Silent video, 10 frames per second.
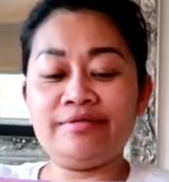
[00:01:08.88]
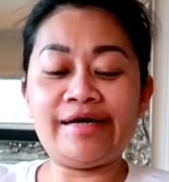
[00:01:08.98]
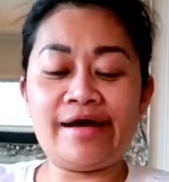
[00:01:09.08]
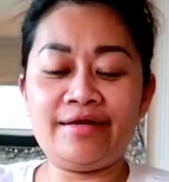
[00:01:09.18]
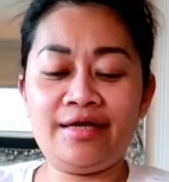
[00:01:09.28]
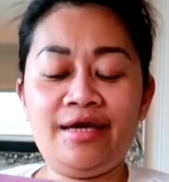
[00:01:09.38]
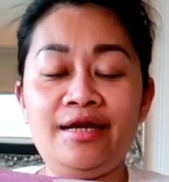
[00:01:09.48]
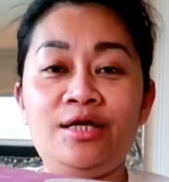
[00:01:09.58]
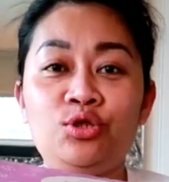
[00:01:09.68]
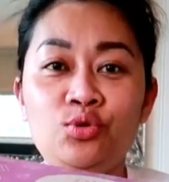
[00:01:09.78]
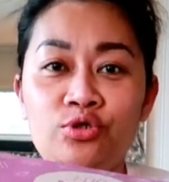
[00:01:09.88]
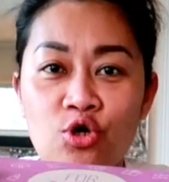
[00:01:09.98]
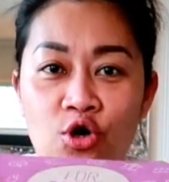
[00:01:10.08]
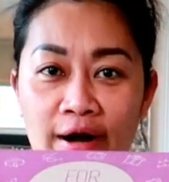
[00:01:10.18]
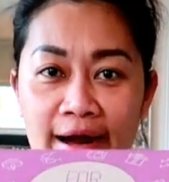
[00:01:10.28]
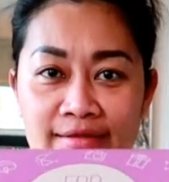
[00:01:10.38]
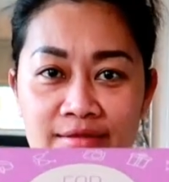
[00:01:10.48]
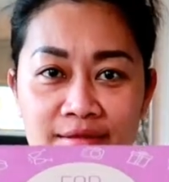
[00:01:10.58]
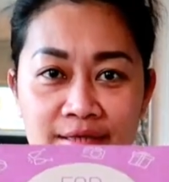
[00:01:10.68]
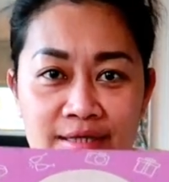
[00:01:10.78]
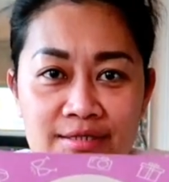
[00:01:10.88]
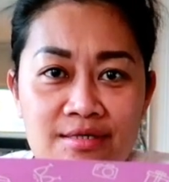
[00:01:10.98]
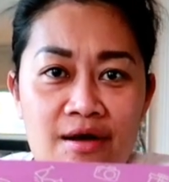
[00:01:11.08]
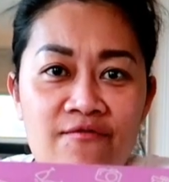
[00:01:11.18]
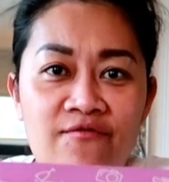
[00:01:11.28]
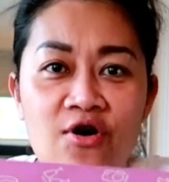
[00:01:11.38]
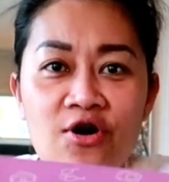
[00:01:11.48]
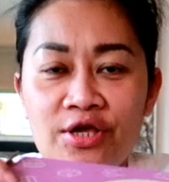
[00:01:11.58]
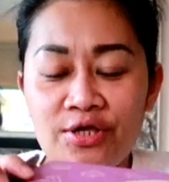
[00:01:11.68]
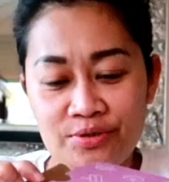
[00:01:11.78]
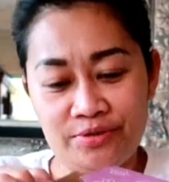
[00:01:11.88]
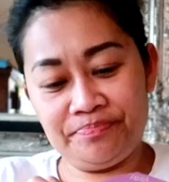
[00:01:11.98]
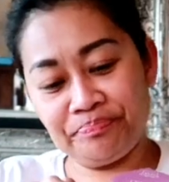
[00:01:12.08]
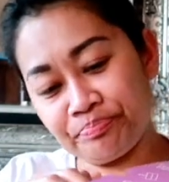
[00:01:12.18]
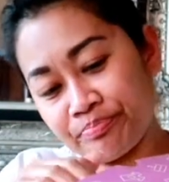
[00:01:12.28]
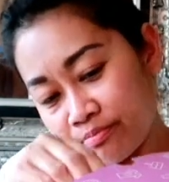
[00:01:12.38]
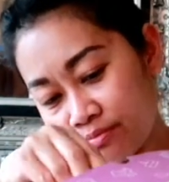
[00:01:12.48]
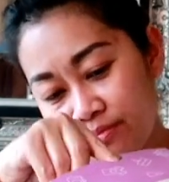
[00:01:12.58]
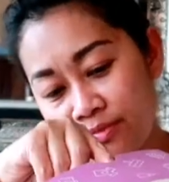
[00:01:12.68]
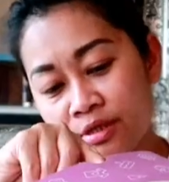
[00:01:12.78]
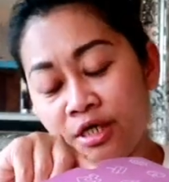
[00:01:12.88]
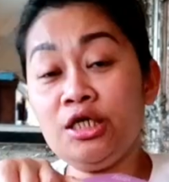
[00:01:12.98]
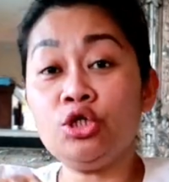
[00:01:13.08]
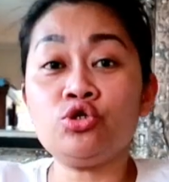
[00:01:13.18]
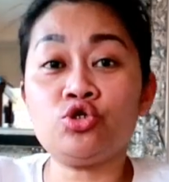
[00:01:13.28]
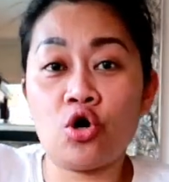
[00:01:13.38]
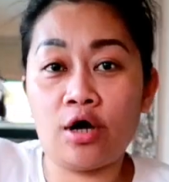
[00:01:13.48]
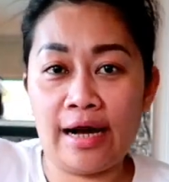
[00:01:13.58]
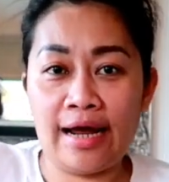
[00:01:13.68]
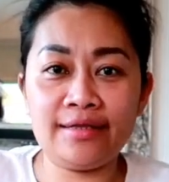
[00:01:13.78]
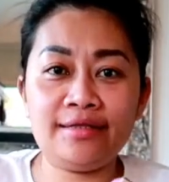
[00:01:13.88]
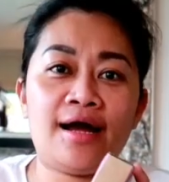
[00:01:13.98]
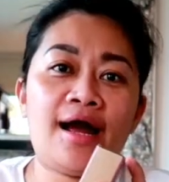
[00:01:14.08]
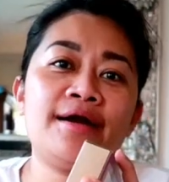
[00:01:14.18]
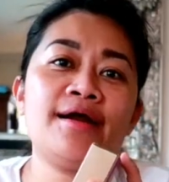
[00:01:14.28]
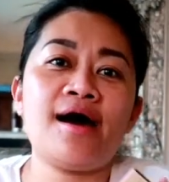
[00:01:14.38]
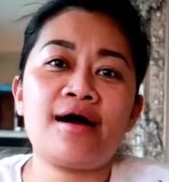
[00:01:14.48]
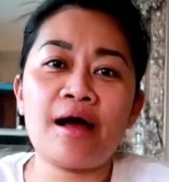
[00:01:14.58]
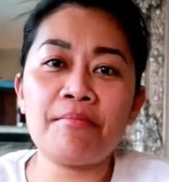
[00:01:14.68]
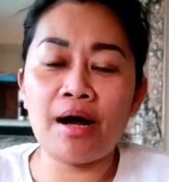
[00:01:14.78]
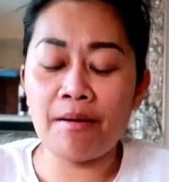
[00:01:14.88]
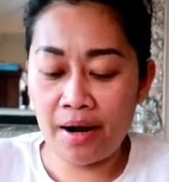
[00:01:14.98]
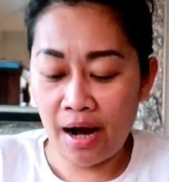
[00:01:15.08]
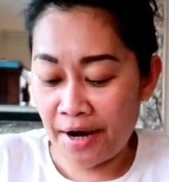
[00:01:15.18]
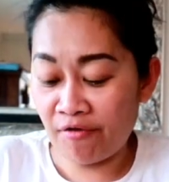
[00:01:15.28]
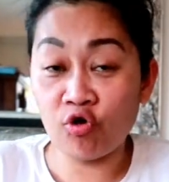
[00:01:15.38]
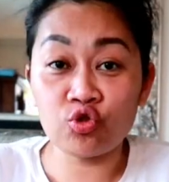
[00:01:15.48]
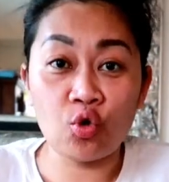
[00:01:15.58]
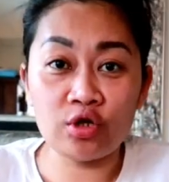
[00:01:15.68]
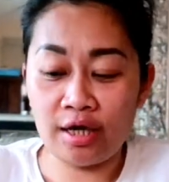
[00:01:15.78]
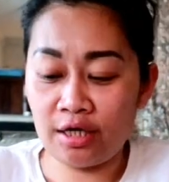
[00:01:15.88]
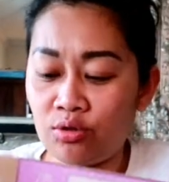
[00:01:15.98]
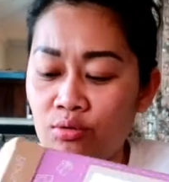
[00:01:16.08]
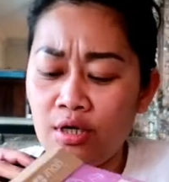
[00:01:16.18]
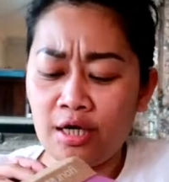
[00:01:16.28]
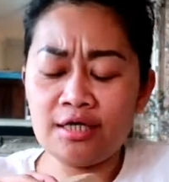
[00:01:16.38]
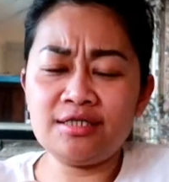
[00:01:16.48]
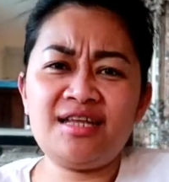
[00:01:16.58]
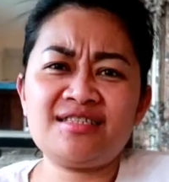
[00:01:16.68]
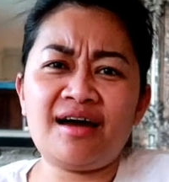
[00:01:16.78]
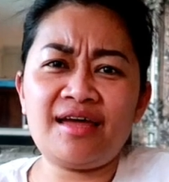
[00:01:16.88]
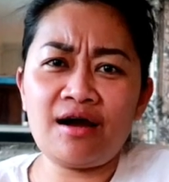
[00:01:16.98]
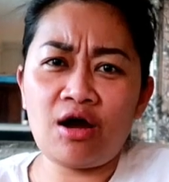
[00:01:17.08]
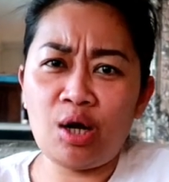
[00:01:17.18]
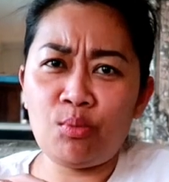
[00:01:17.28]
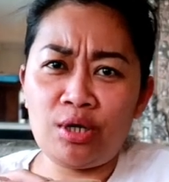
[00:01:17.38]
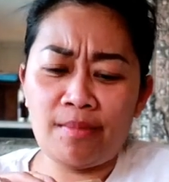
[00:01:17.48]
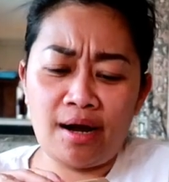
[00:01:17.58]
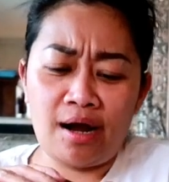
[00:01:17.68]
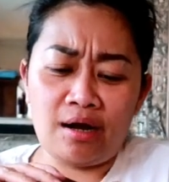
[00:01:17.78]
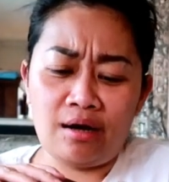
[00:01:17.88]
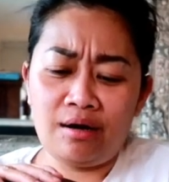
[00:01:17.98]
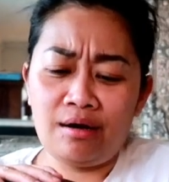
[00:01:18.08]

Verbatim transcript: Jadi ini tuh coklat this for you. Ini tuh coklat yang ada gam, apa ada fotonya gitu. Jadi sayang kalau mau dimakan.